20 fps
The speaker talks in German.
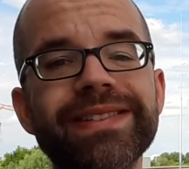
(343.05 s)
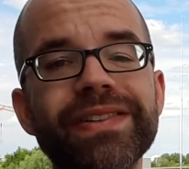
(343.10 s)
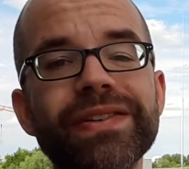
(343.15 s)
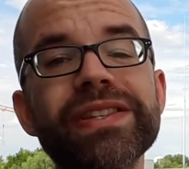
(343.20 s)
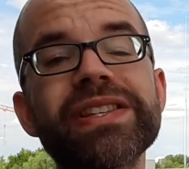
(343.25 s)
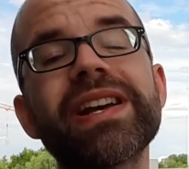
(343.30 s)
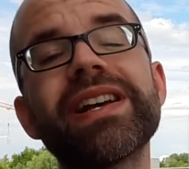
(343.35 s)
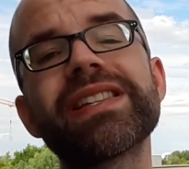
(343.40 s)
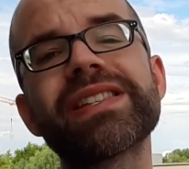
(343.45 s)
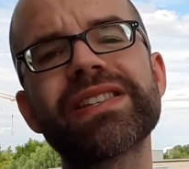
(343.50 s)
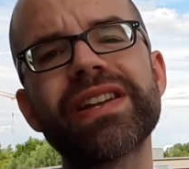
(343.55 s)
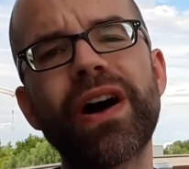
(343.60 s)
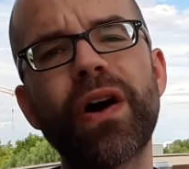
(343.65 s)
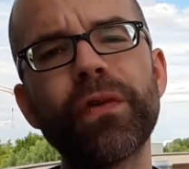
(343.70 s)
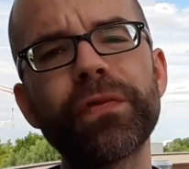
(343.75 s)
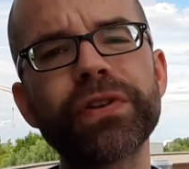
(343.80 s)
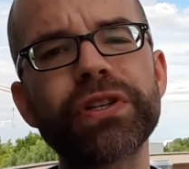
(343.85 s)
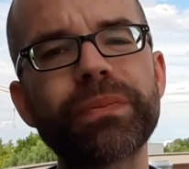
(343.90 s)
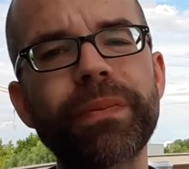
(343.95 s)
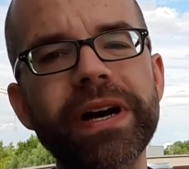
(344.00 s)
Uns hat es einen
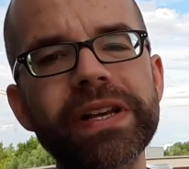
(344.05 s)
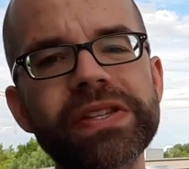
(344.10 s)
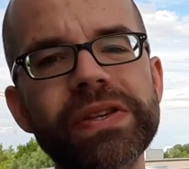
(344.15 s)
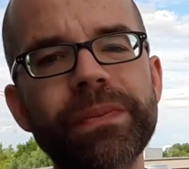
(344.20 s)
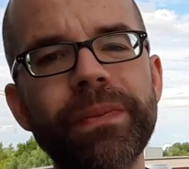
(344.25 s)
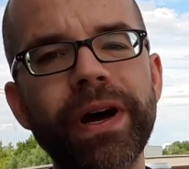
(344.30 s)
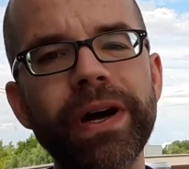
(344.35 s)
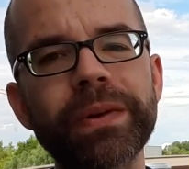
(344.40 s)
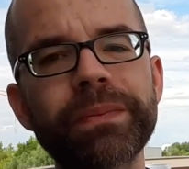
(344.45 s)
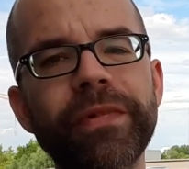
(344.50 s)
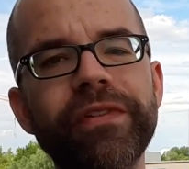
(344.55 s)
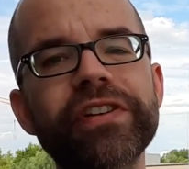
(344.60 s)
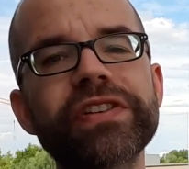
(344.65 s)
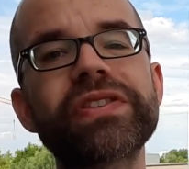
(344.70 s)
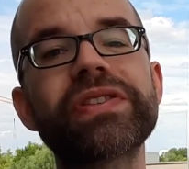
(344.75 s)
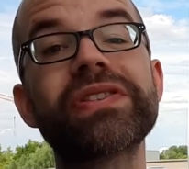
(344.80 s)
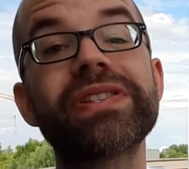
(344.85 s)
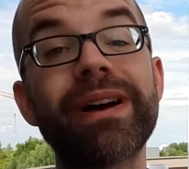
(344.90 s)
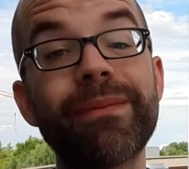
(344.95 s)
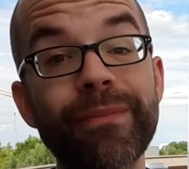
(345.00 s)
Haufen Spaß gemacht, mal was
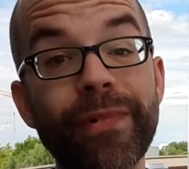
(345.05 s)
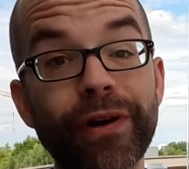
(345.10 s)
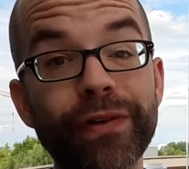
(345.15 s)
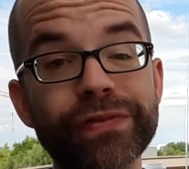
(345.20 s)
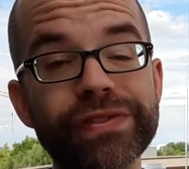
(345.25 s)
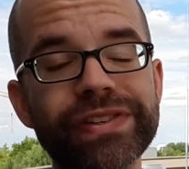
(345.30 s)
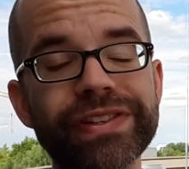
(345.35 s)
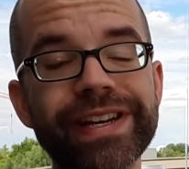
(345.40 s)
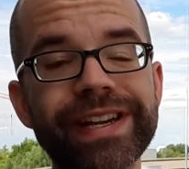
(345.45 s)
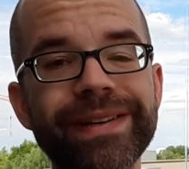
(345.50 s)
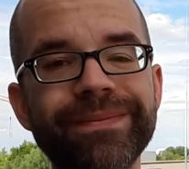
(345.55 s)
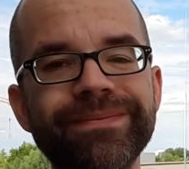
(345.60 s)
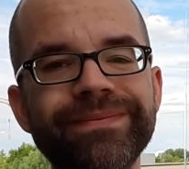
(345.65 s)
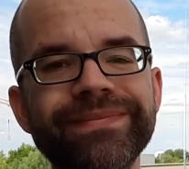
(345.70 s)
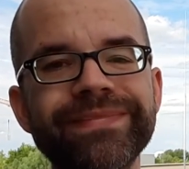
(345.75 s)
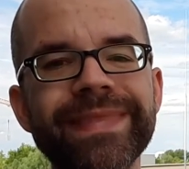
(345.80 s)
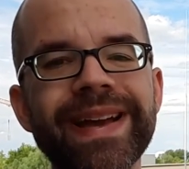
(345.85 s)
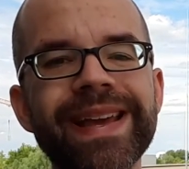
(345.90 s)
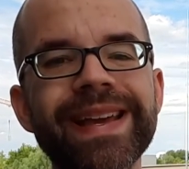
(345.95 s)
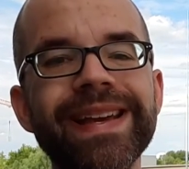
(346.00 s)
zusammen aufzunehmen